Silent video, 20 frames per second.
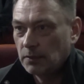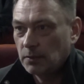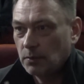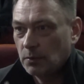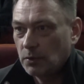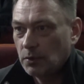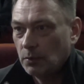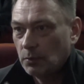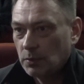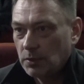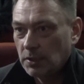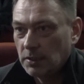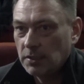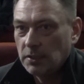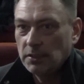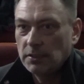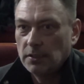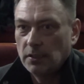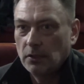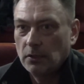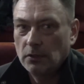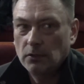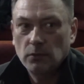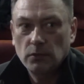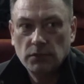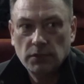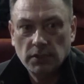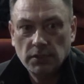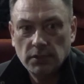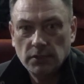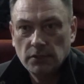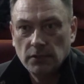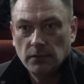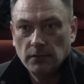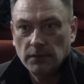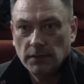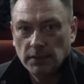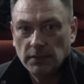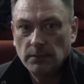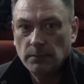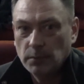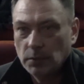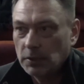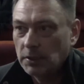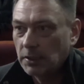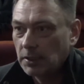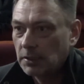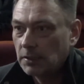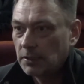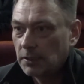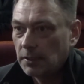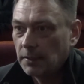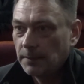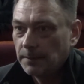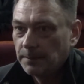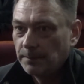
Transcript: którzy uczestniczą, uczestniczą w danym projekcie.